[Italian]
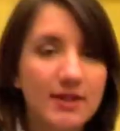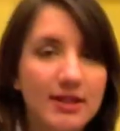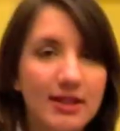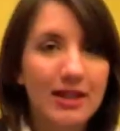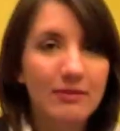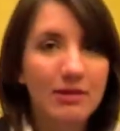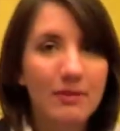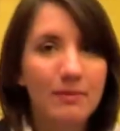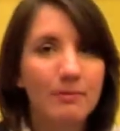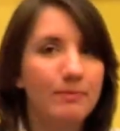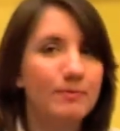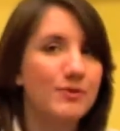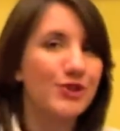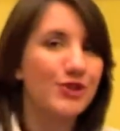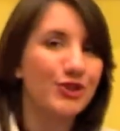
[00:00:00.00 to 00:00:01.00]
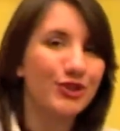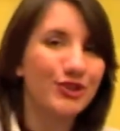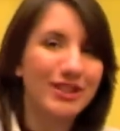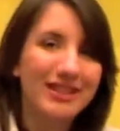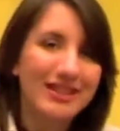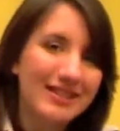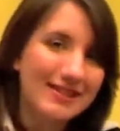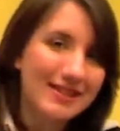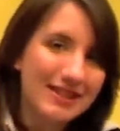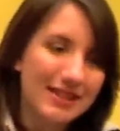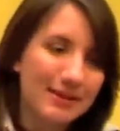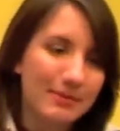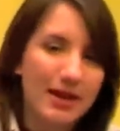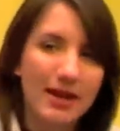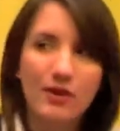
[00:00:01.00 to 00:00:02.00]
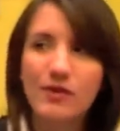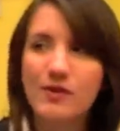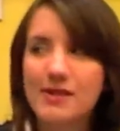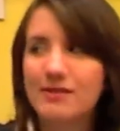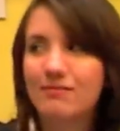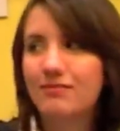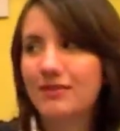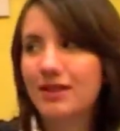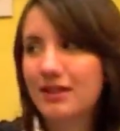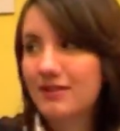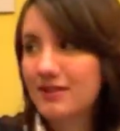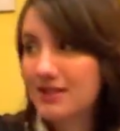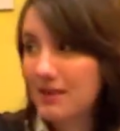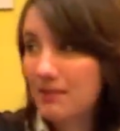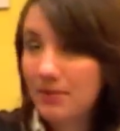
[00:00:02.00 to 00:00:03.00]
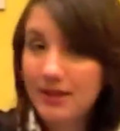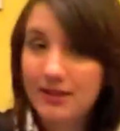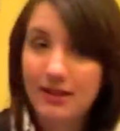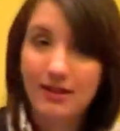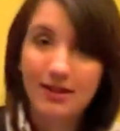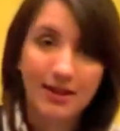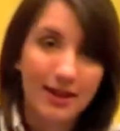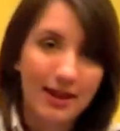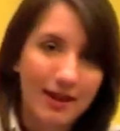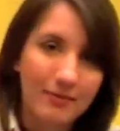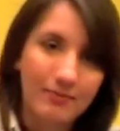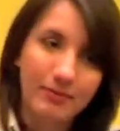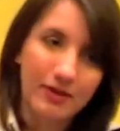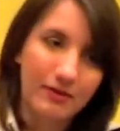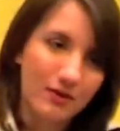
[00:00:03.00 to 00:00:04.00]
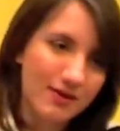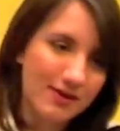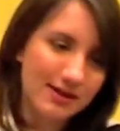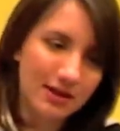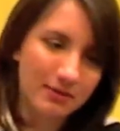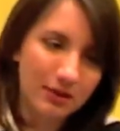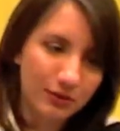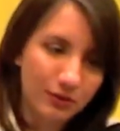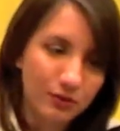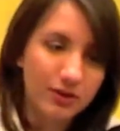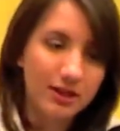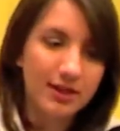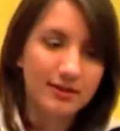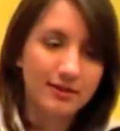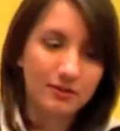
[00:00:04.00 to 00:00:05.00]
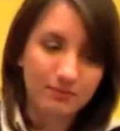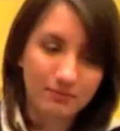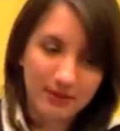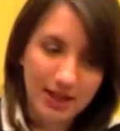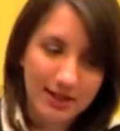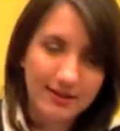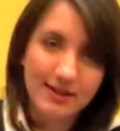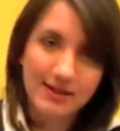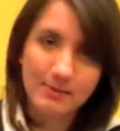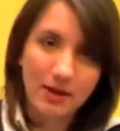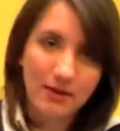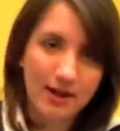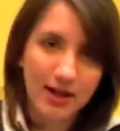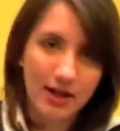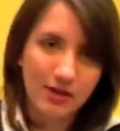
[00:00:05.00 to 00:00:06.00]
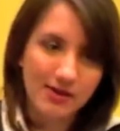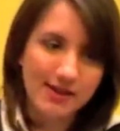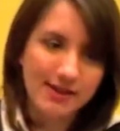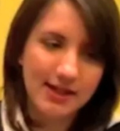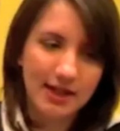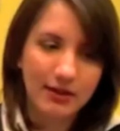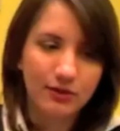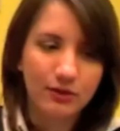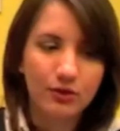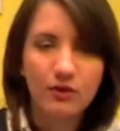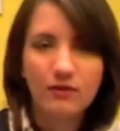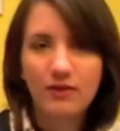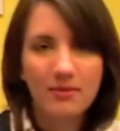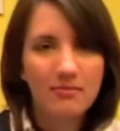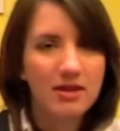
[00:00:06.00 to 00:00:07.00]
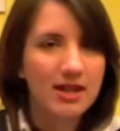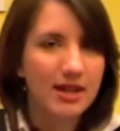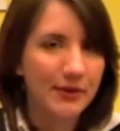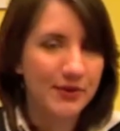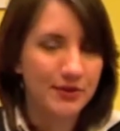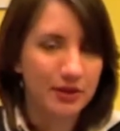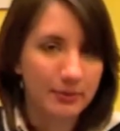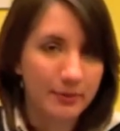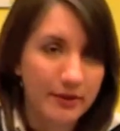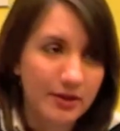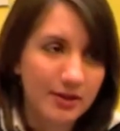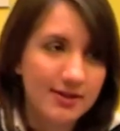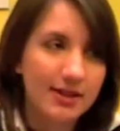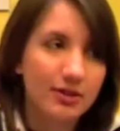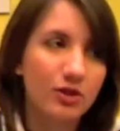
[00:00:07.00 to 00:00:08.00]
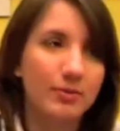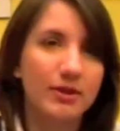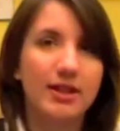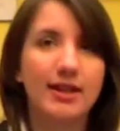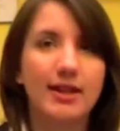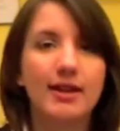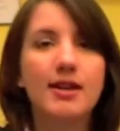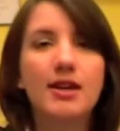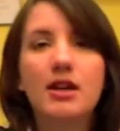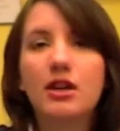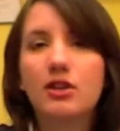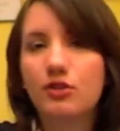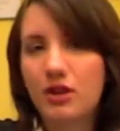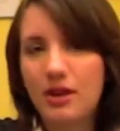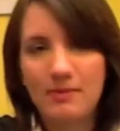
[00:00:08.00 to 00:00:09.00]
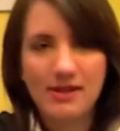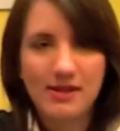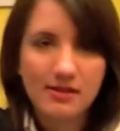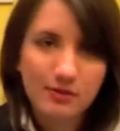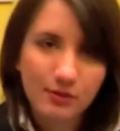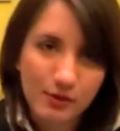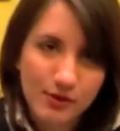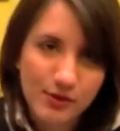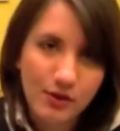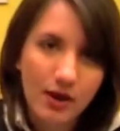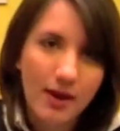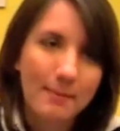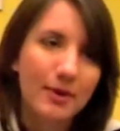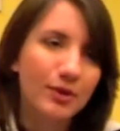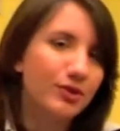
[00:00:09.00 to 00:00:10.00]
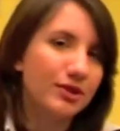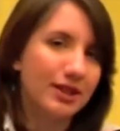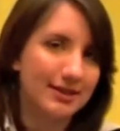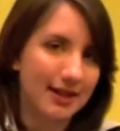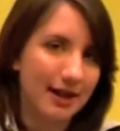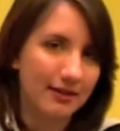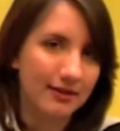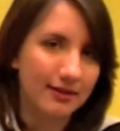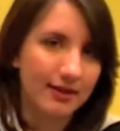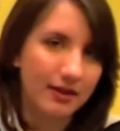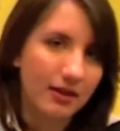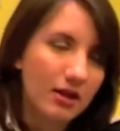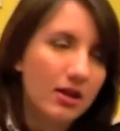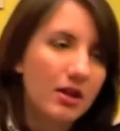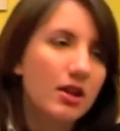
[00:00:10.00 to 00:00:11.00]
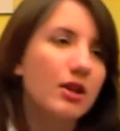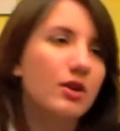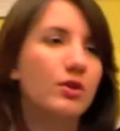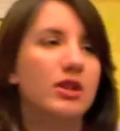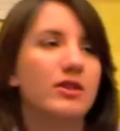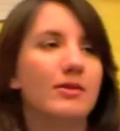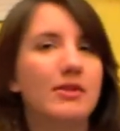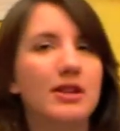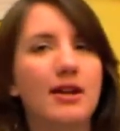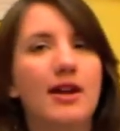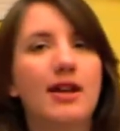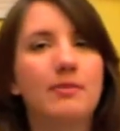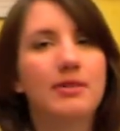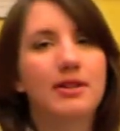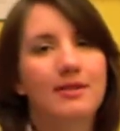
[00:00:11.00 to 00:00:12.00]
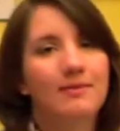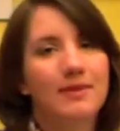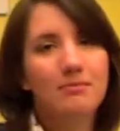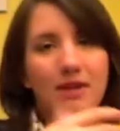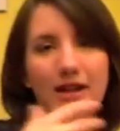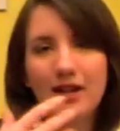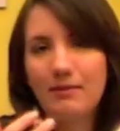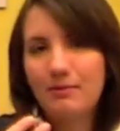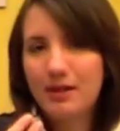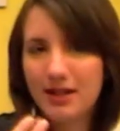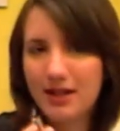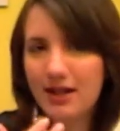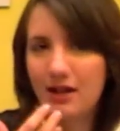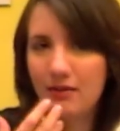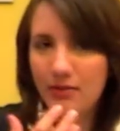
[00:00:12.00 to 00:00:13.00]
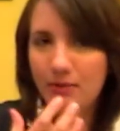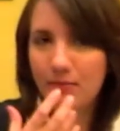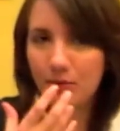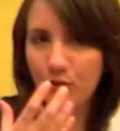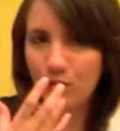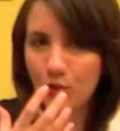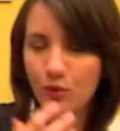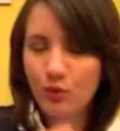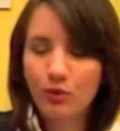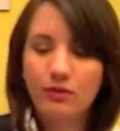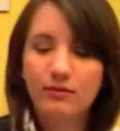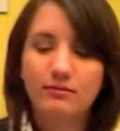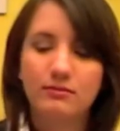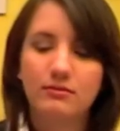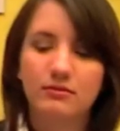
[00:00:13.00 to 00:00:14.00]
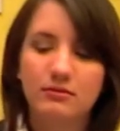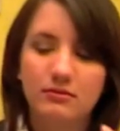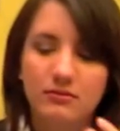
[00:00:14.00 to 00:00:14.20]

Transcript: avete labbra sottilissime o sapete che per vostra abitudine tende a sbavare il rossetto, non va bene questo tipo di rossetto perché non è pastoso, è molto idratante, quindi va bene anche per, magari per chi ha labbra più mm,